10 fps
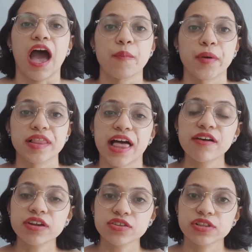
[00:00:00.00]
A
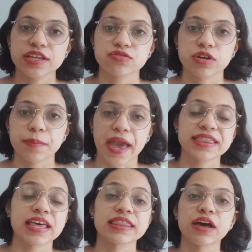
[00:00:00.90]
palavra do leitor
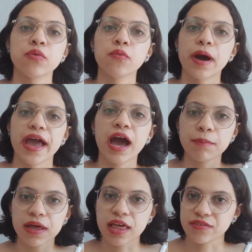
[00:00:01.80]
beta não é a
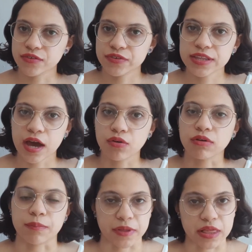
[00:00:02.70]
palavra final.
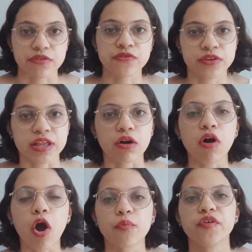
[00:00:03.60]
A palavra final,
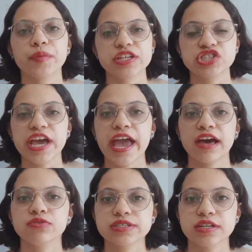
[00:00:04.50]
obviamente, é a
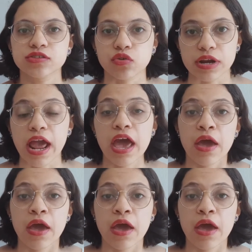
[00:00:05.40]
do escritor.